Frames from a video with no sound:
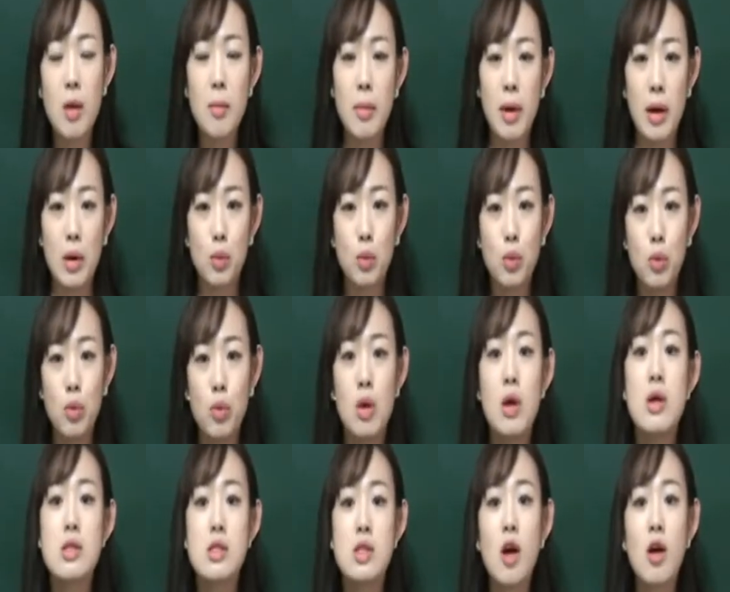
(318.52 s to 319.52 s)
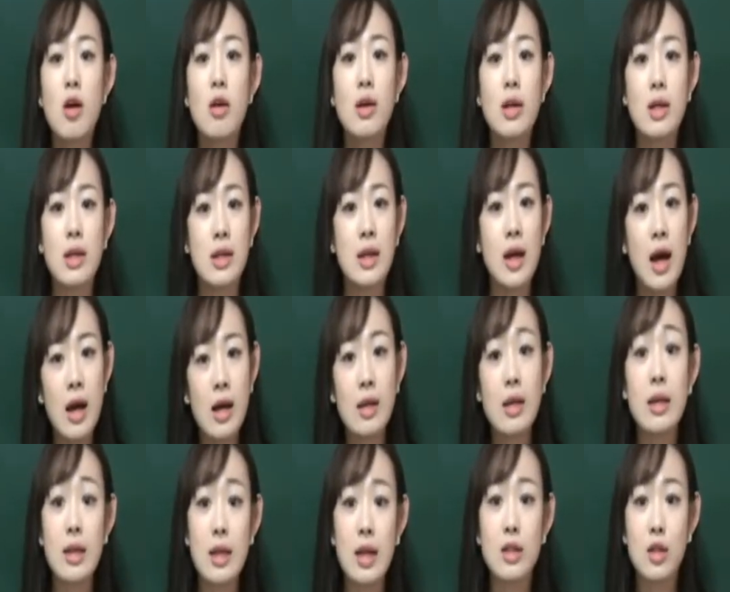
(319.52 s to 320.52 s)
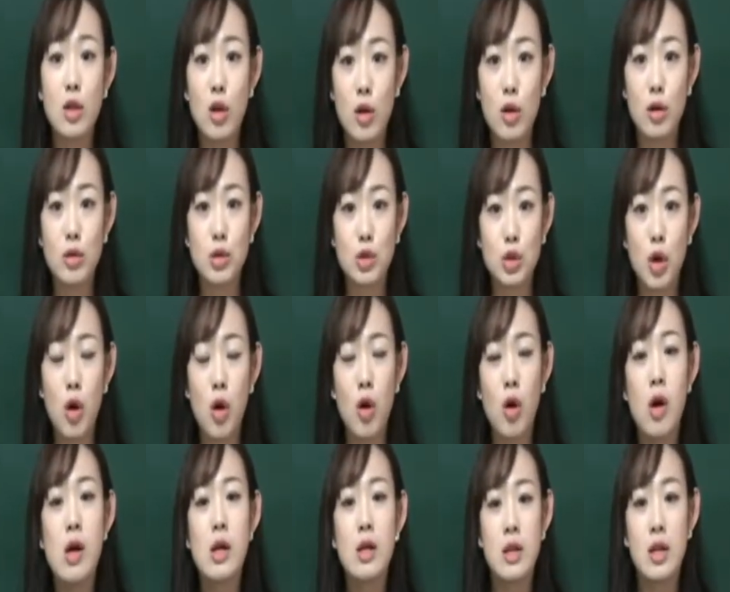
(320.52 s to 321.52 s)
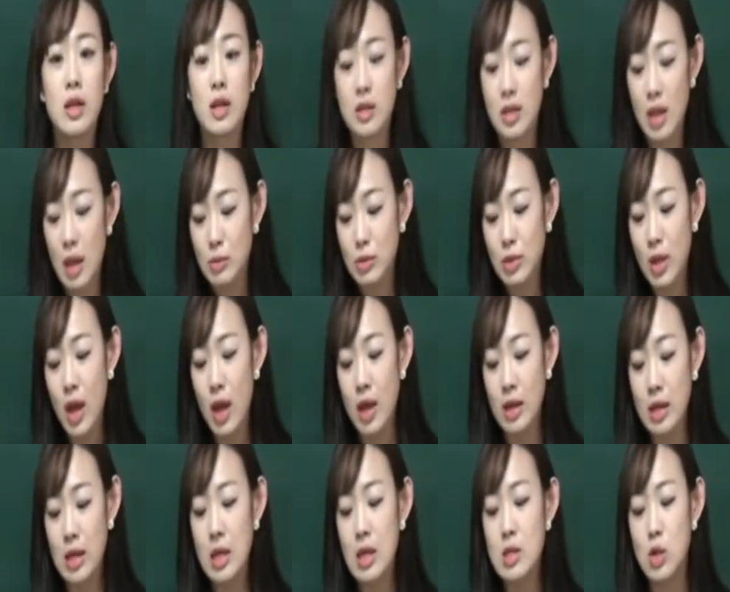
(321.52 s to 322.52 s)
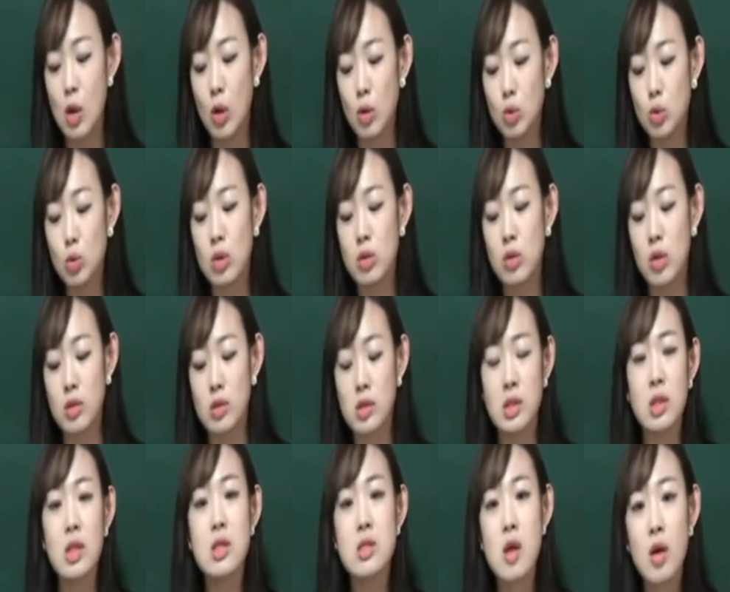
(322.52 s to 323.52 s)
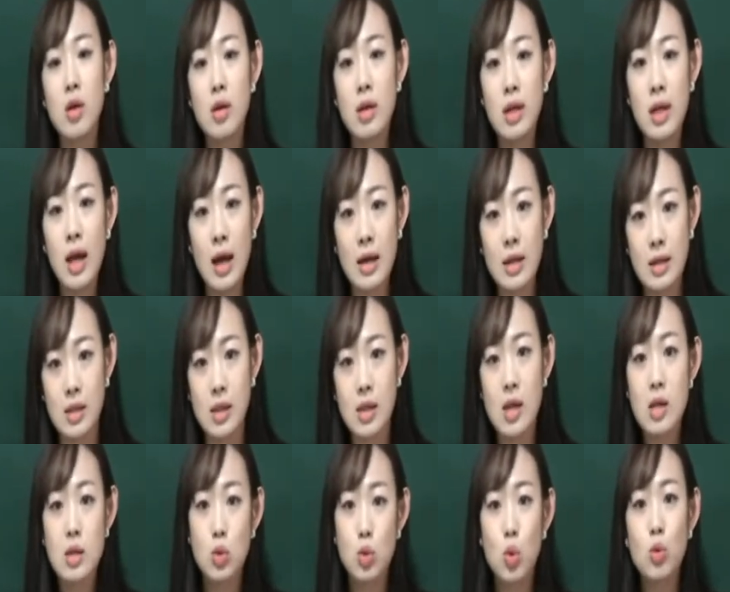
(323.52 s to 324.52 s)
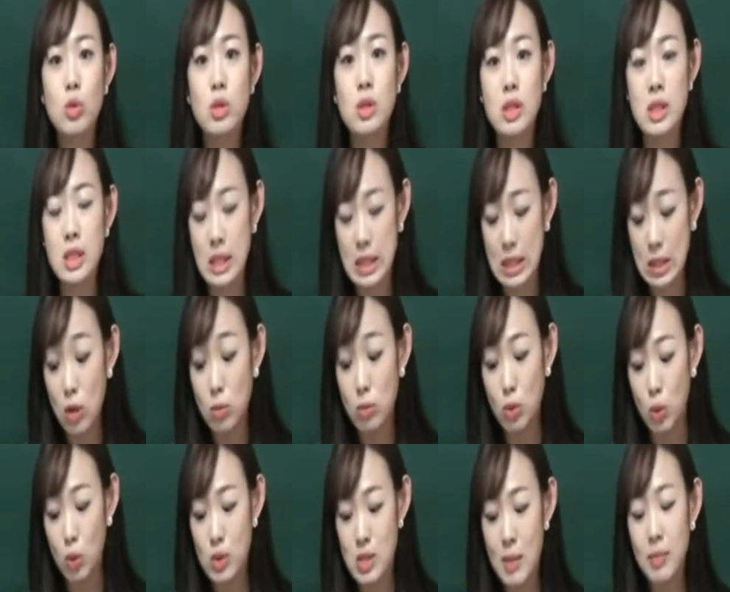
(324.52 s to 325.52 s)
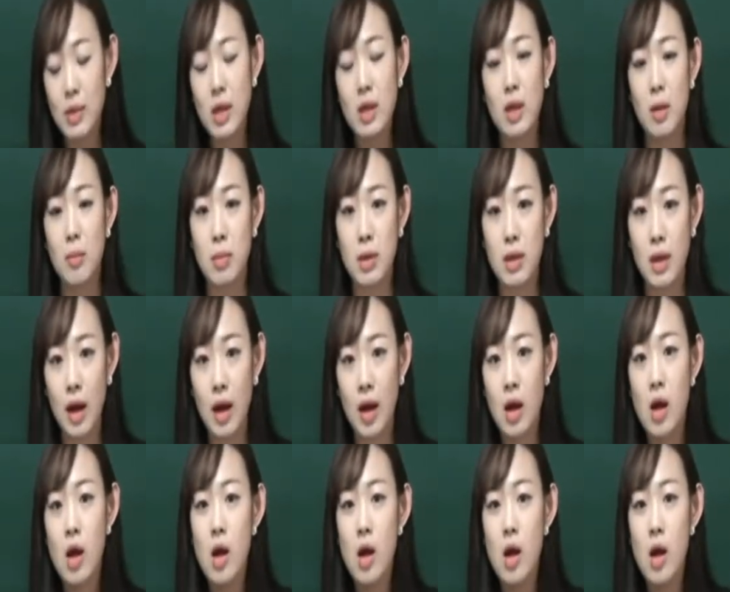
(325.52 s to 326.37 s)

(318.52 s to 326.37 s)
바로 성리학이라는 거였죠. 그렇기 때문에 이 정도전 역시 성리학을 통치 이념으로 삼게 됩니다.